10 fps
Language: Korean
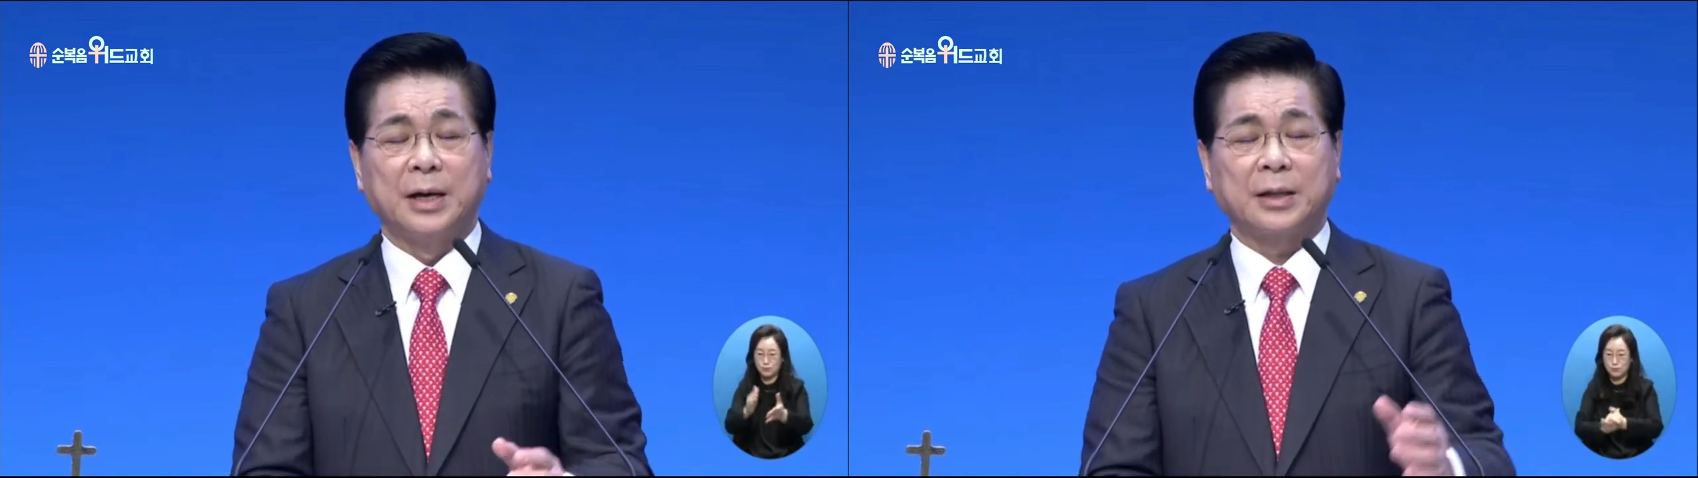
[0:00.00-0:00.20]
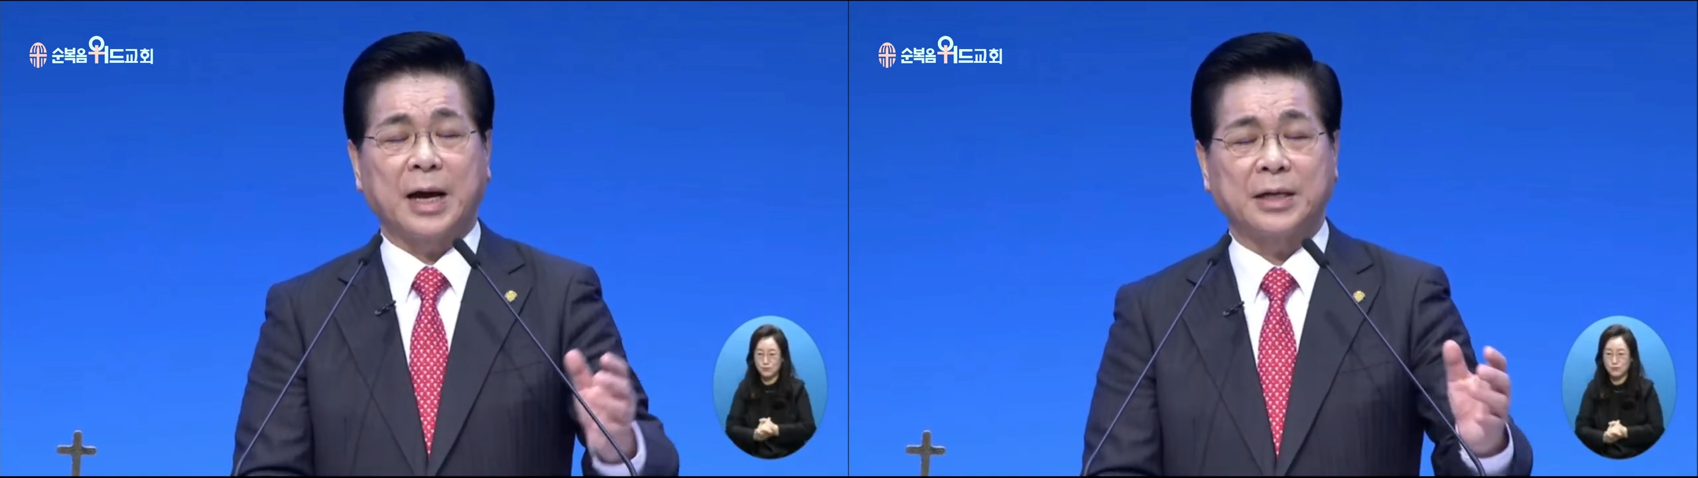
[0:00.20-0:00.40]

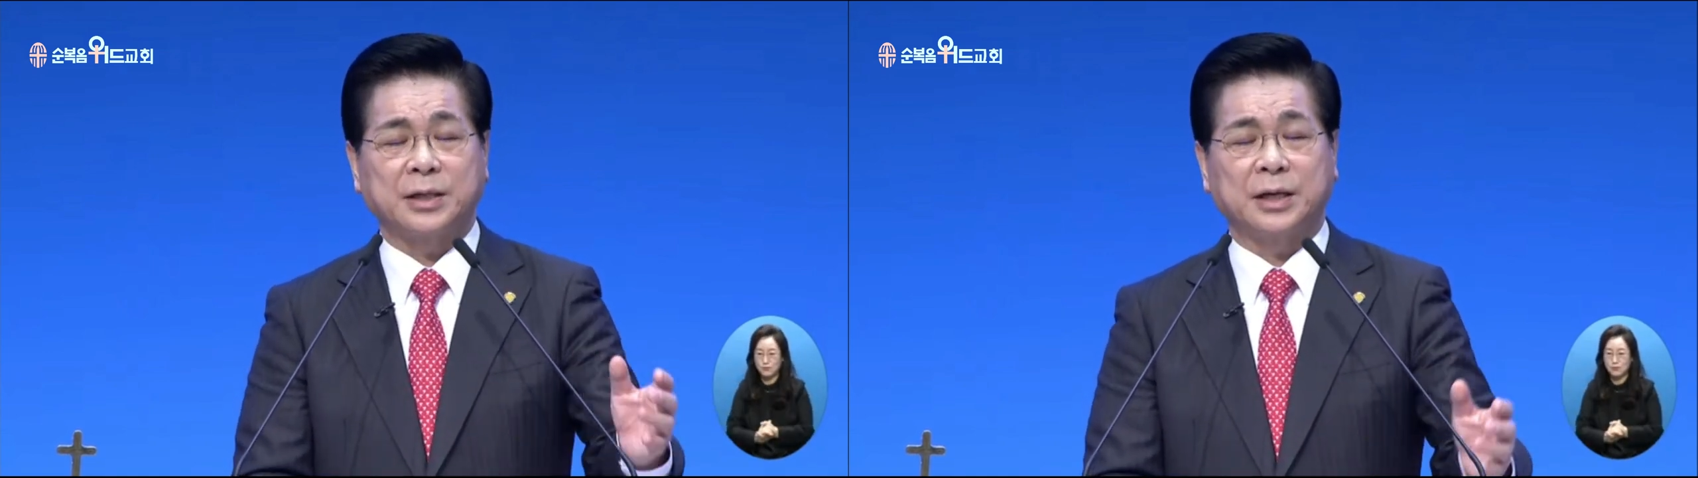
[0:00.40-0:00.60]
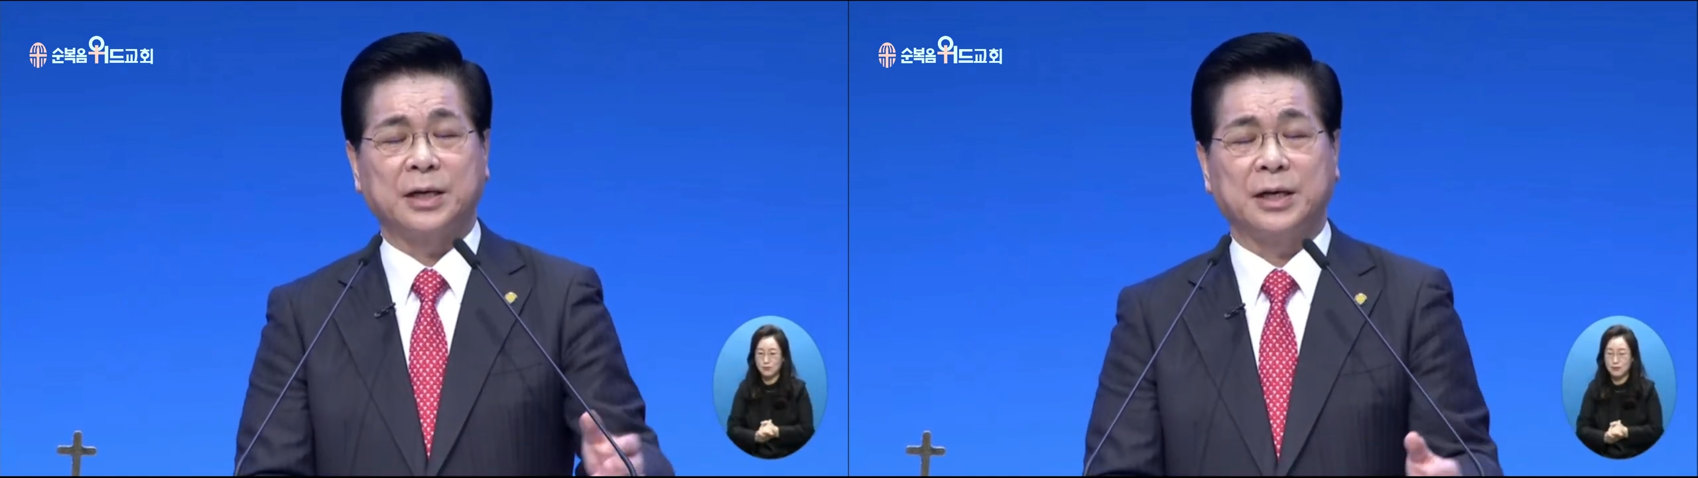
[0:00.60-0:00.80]

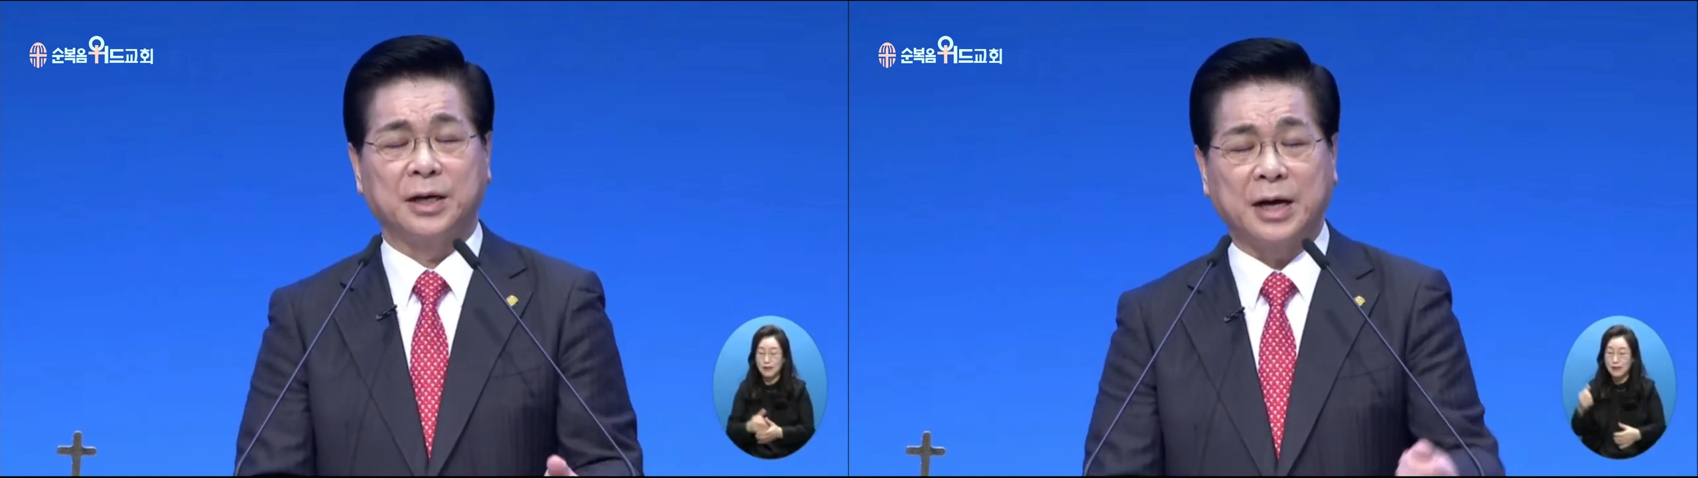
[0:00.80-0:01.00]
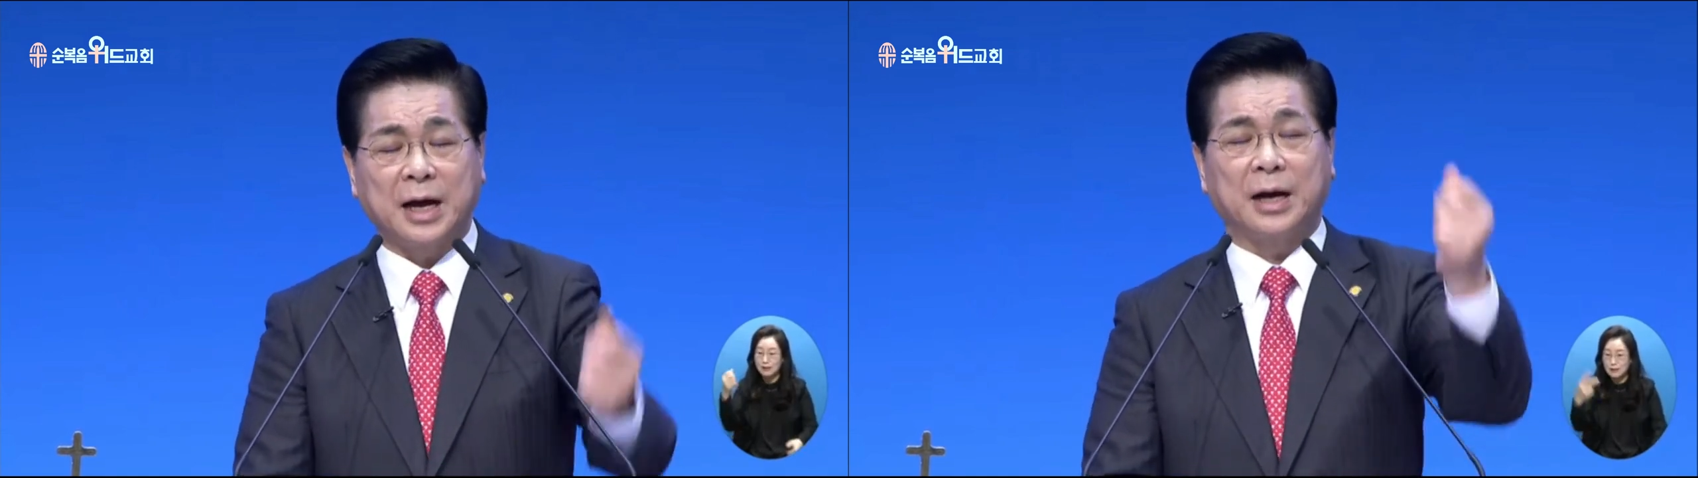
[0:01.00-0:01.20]
다시
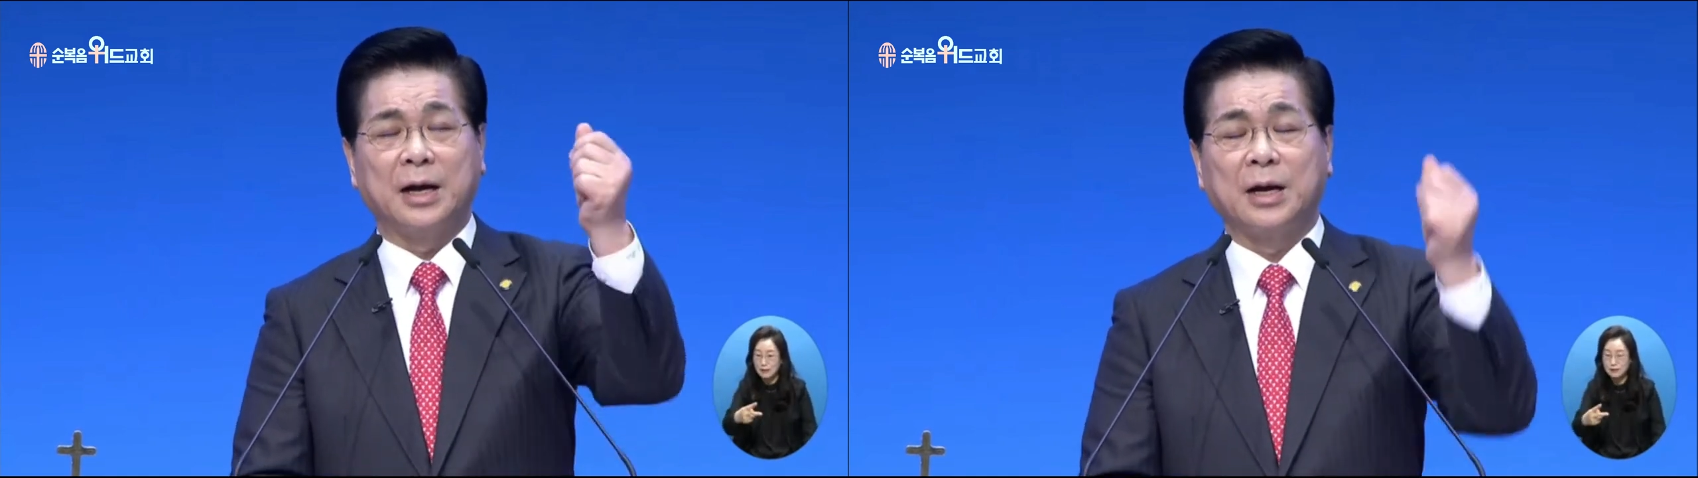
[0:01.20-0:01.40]
일어나